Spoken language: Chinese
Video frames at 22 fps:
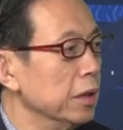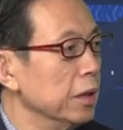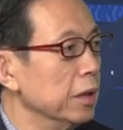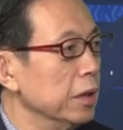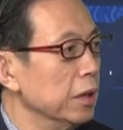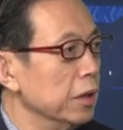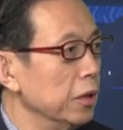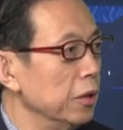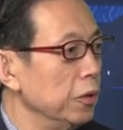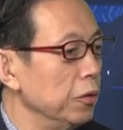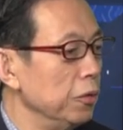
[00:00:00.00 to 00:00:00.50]

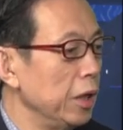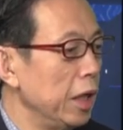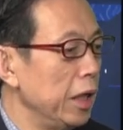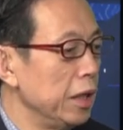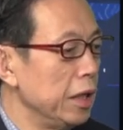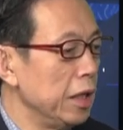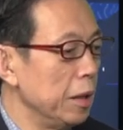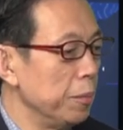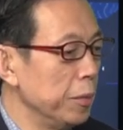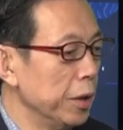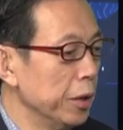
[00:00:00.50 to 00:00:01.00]
后来
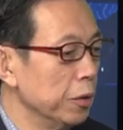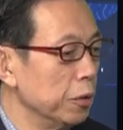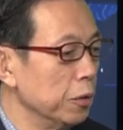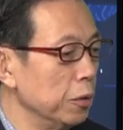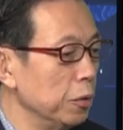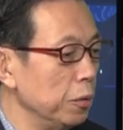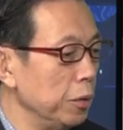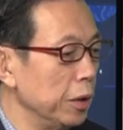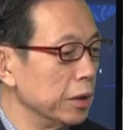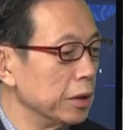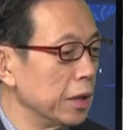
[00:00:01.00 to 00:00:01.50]
也没有
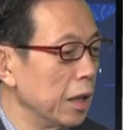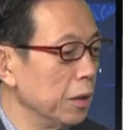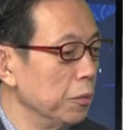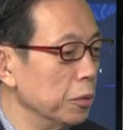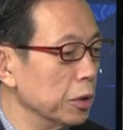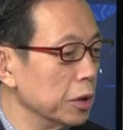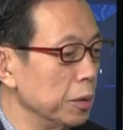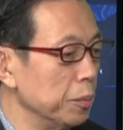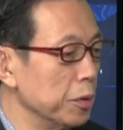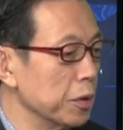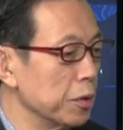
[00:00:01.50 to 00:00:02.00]
回答我
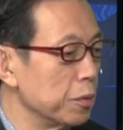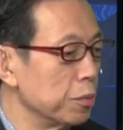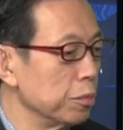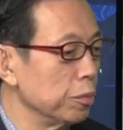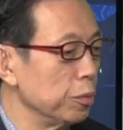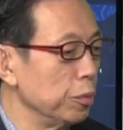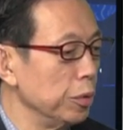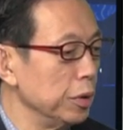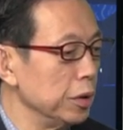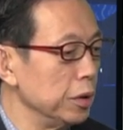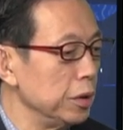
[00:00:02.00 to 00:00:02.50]
这本书
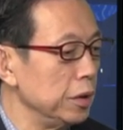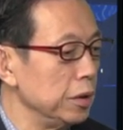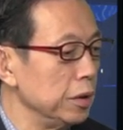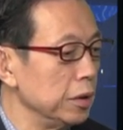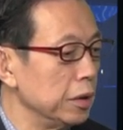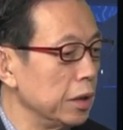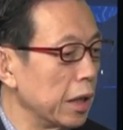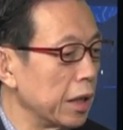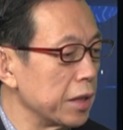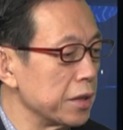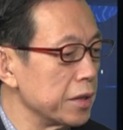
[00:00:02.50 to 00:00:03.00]
的问题，
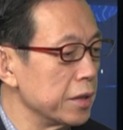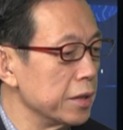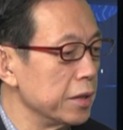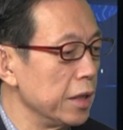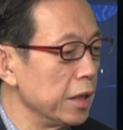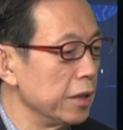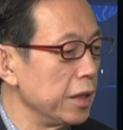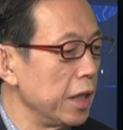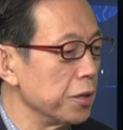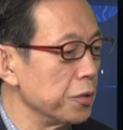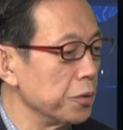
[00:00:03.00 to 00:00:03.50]
大概时
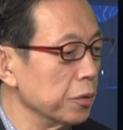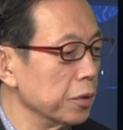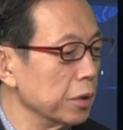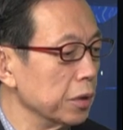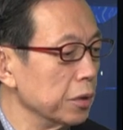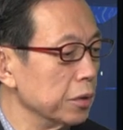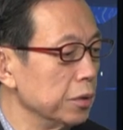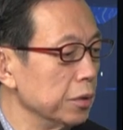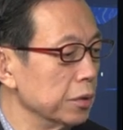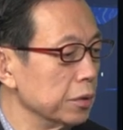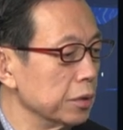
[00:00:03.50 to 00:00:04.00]
间太久了，
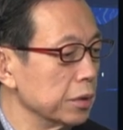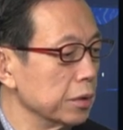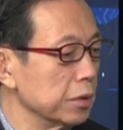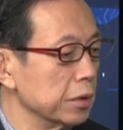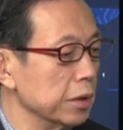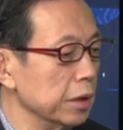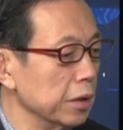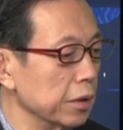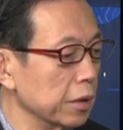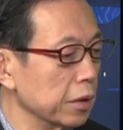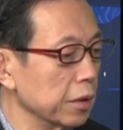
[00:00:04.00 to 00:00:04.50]
就是
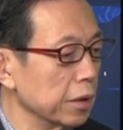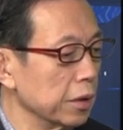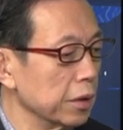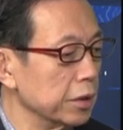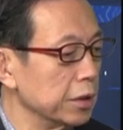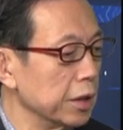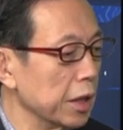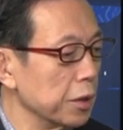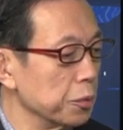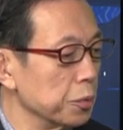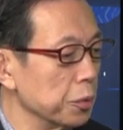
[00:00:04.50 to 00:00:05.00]
那个
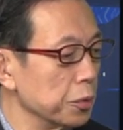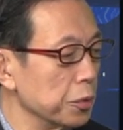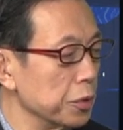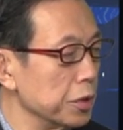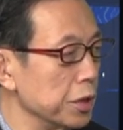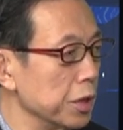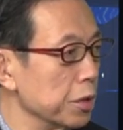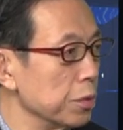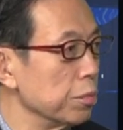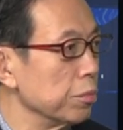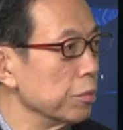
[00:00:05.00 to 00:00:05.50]
讲座就
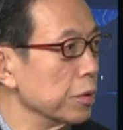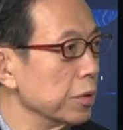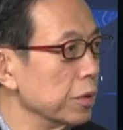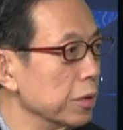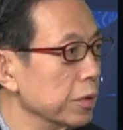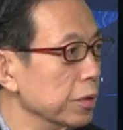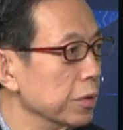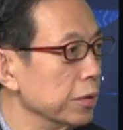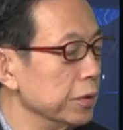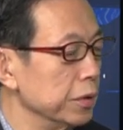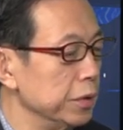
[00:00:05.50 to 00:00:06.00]
结束了。
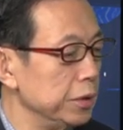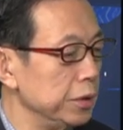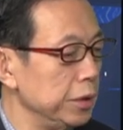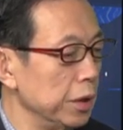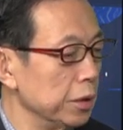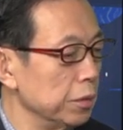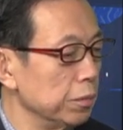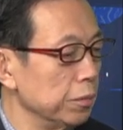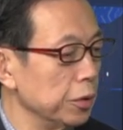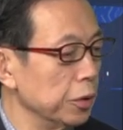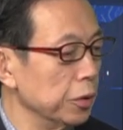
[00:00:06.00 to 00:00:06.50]
结
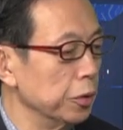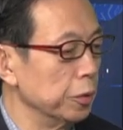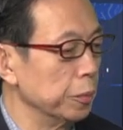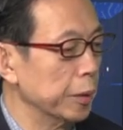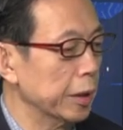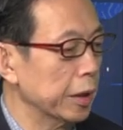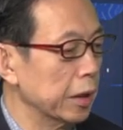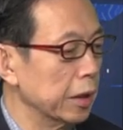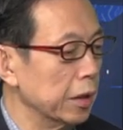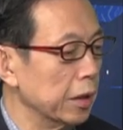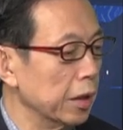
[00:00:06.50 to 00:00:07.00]
束以后
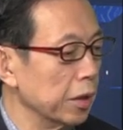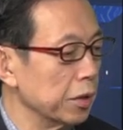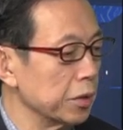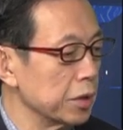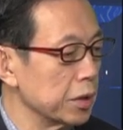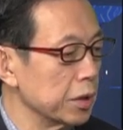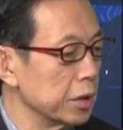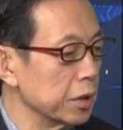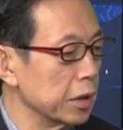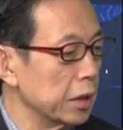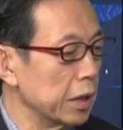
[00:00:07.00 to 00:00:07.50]
嘛，老
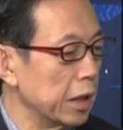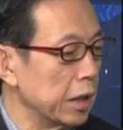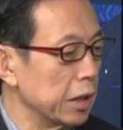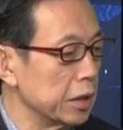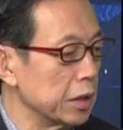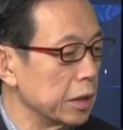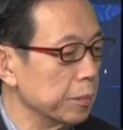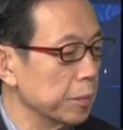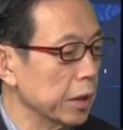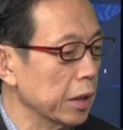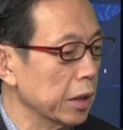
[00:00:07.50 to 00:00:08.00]
师啊
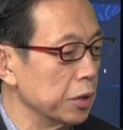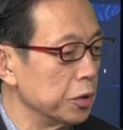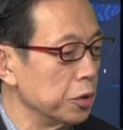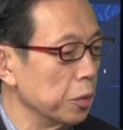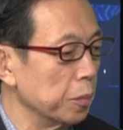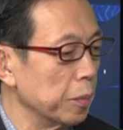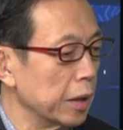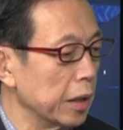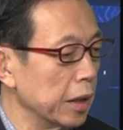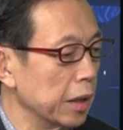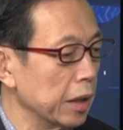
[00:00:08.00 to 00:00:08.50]
什么就
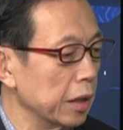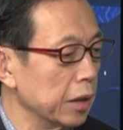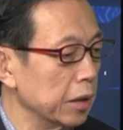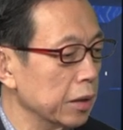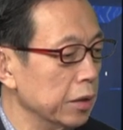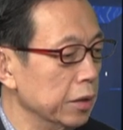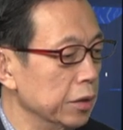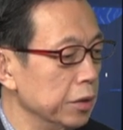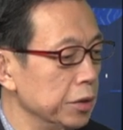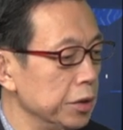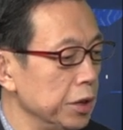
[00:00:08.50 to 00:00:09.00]
把他
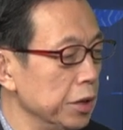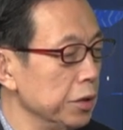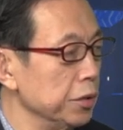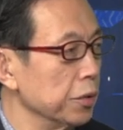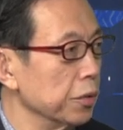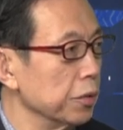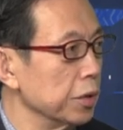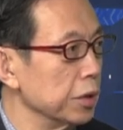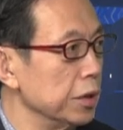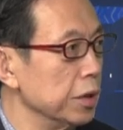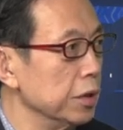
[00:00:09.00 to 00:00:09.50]
请
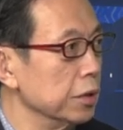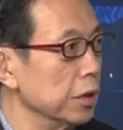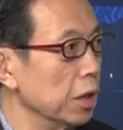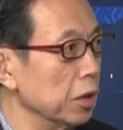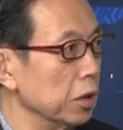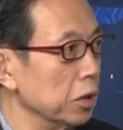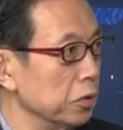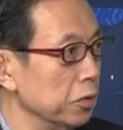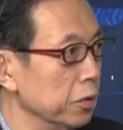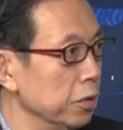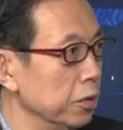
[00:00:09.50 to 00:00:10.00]
走了，请
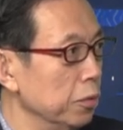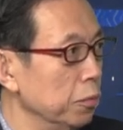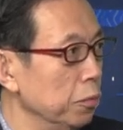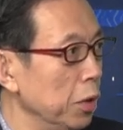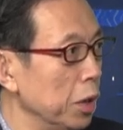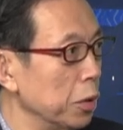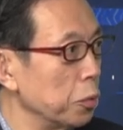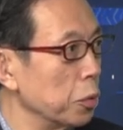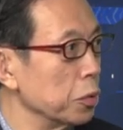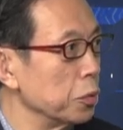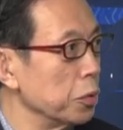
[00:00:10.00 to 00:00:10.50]
到
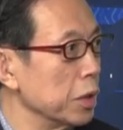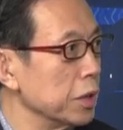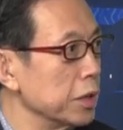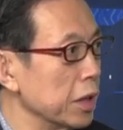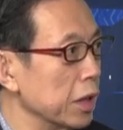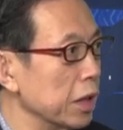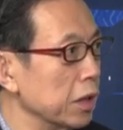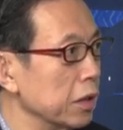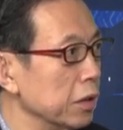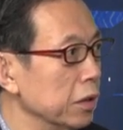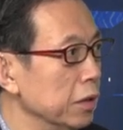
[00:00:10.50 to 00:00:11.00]
外国专
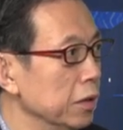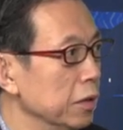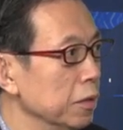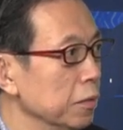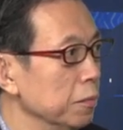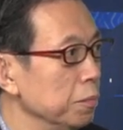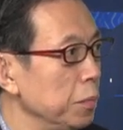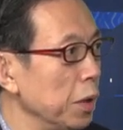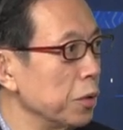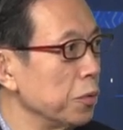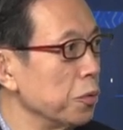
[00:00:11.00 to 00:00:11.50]
家
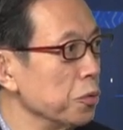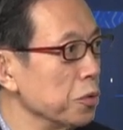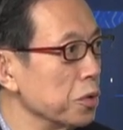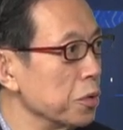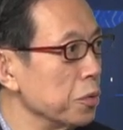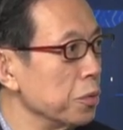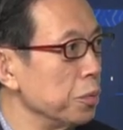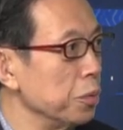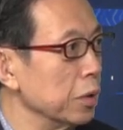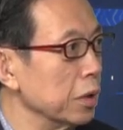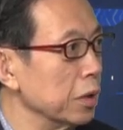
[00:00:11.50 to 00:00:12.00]
办公室
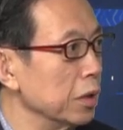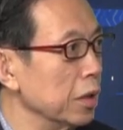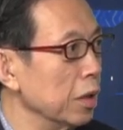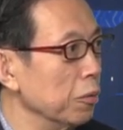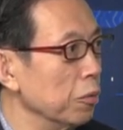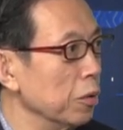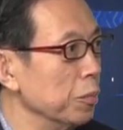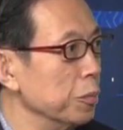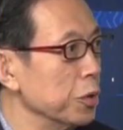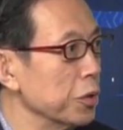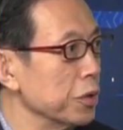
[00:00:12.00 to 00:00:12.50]
去了。那
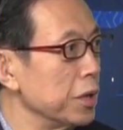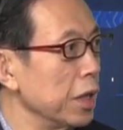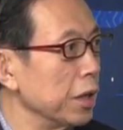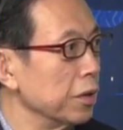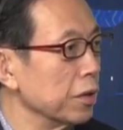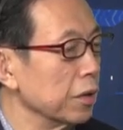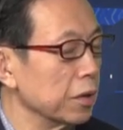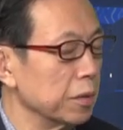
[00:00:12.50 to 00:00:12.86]
我们就散掉。了。